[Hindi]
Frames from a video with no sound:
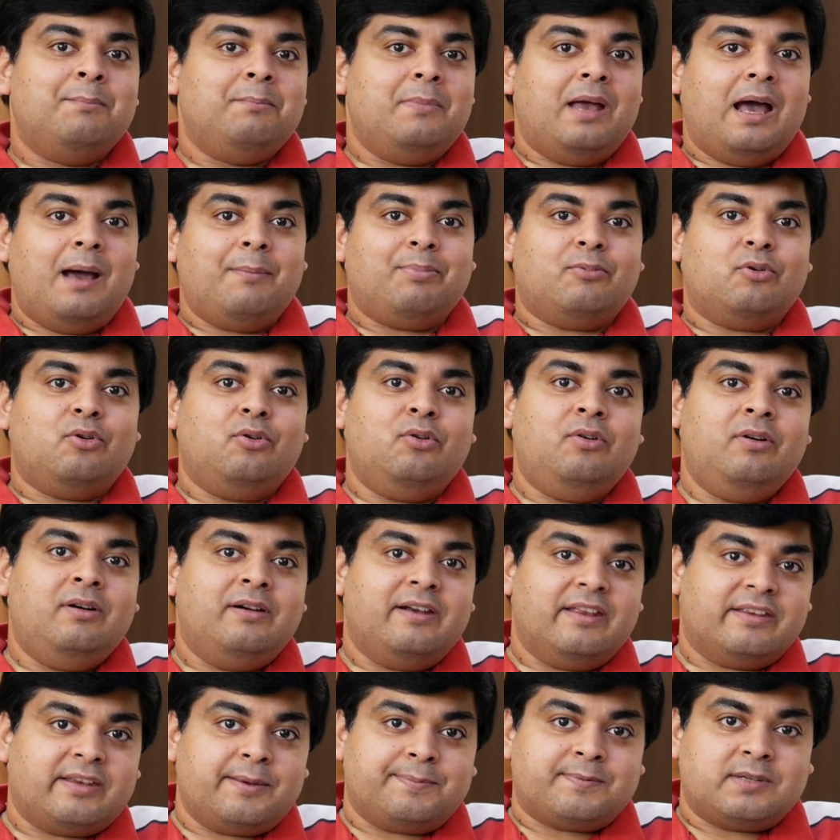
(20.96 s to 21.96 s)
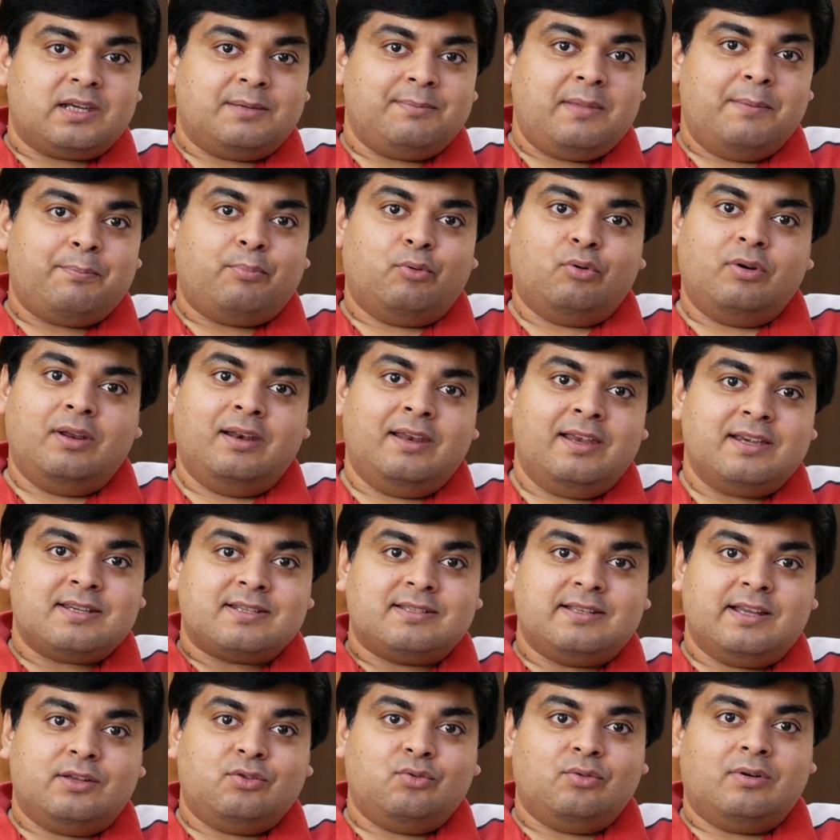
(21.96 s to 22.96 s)
मैं आपको डिस्क्रिप्शन में पूरी
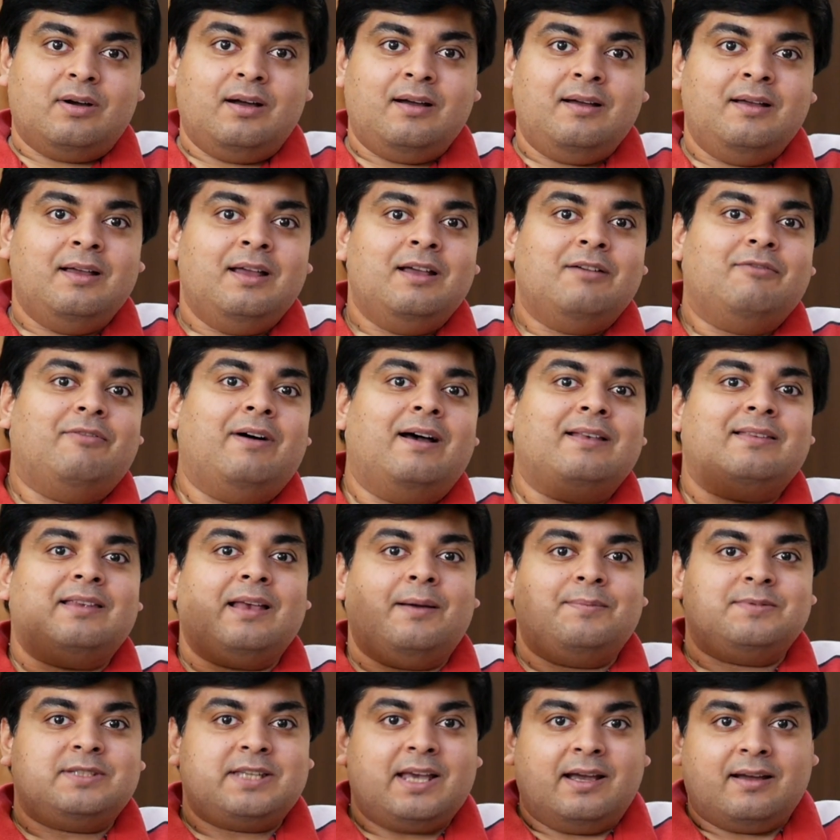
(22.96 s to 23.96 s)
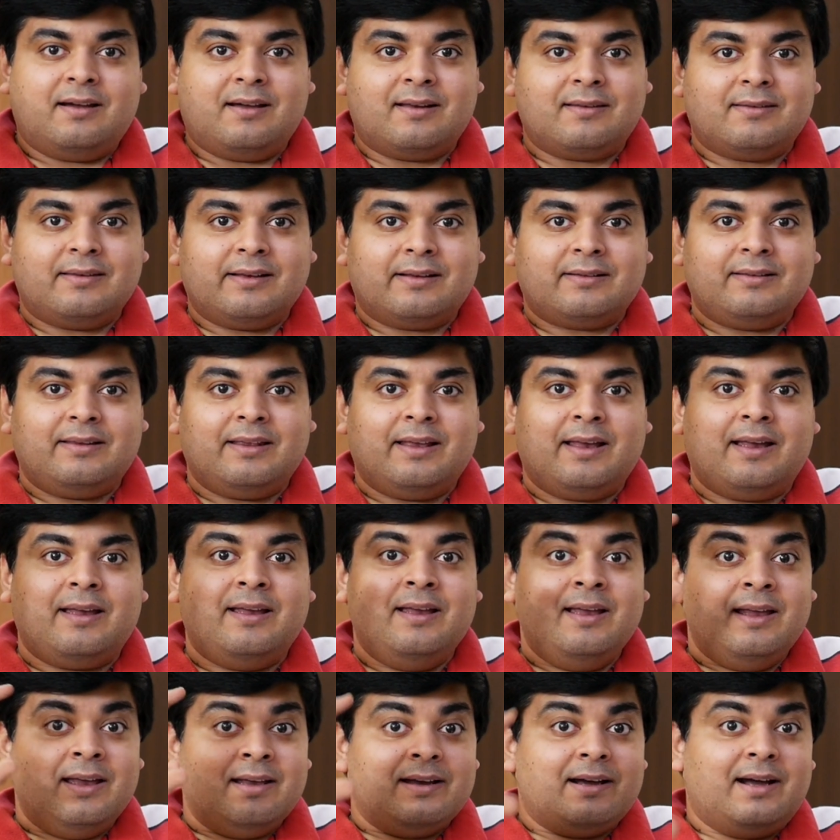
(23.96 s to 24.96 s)
लिस्ट दे दूंगा वहाँ से आप चेक कर सकते
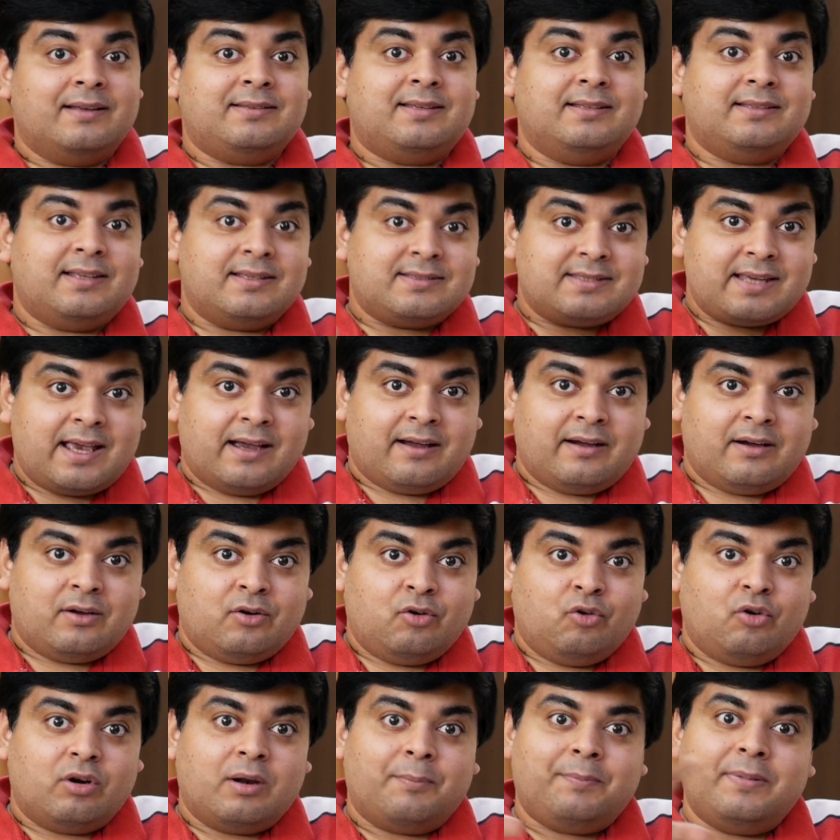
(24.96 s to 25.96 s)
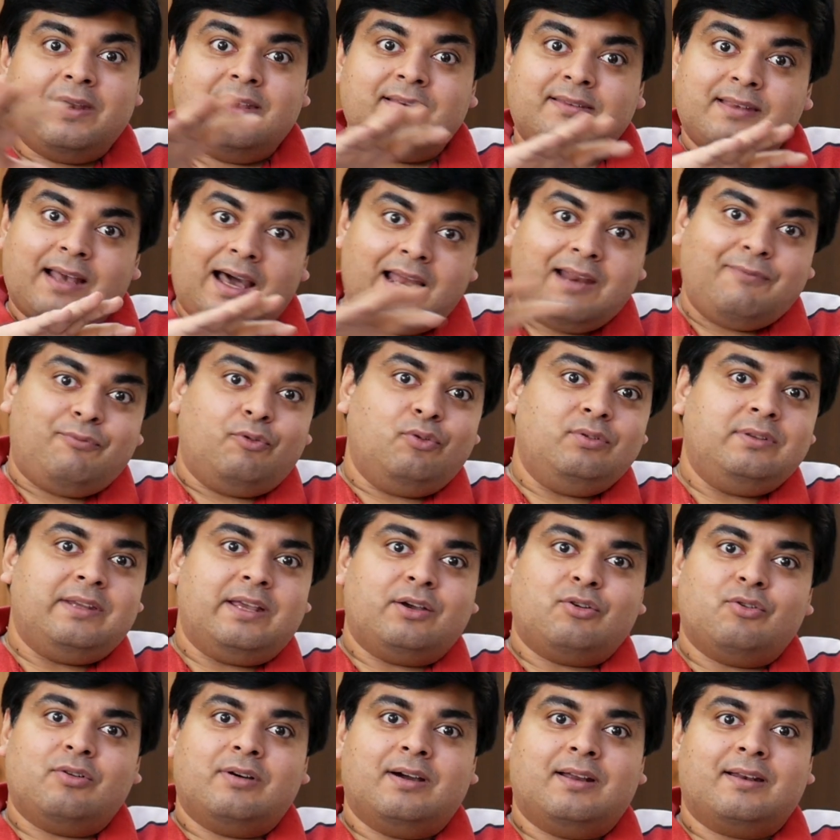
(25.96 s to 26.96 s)
हैं अच्छे से चेक करो और अपने सारे फ़ोन
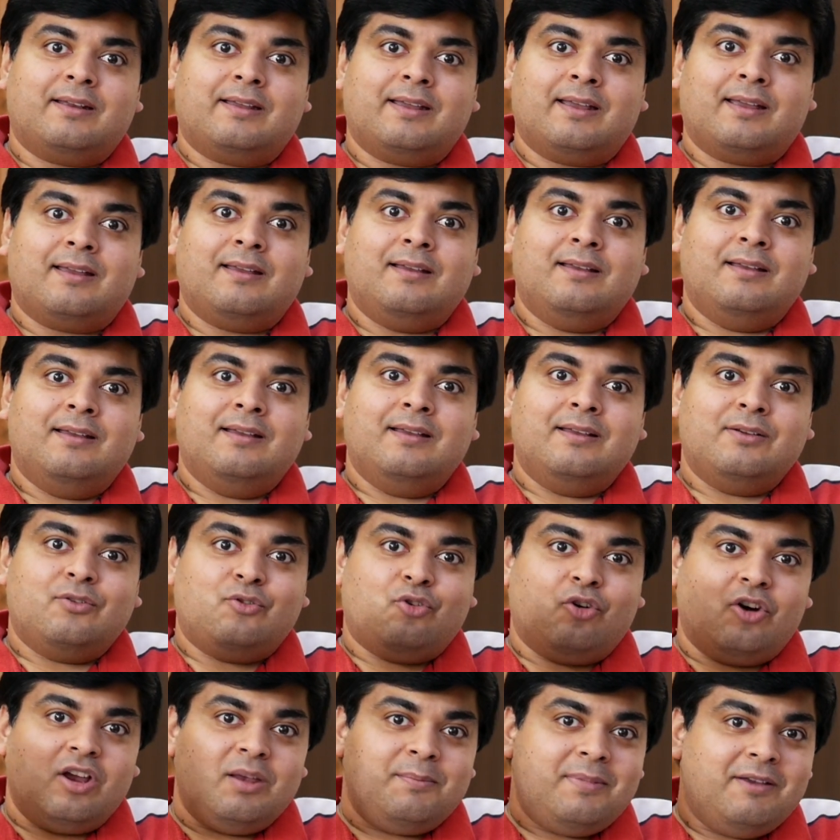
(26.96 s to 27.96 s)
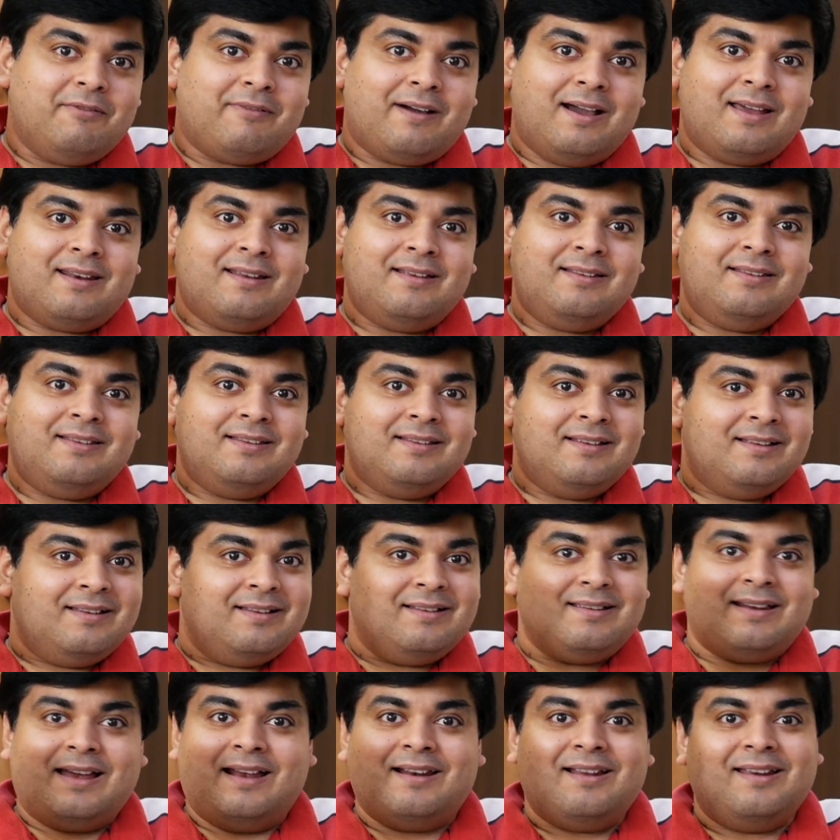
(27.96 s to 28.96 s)
देखो करके कोई भी वायरस
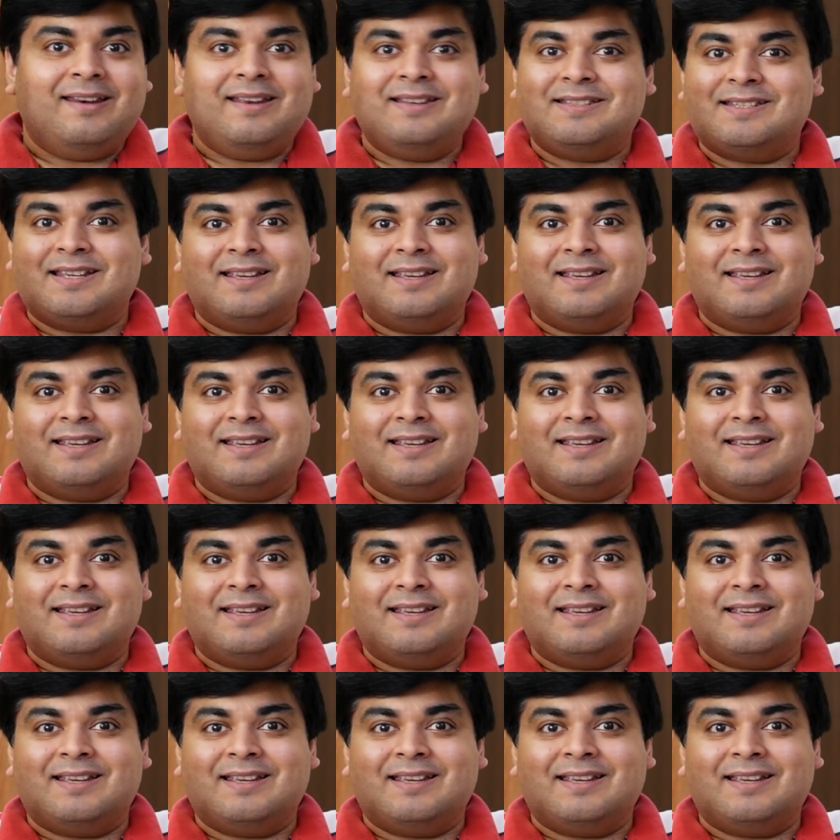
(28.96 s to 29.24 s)
रहना नहीं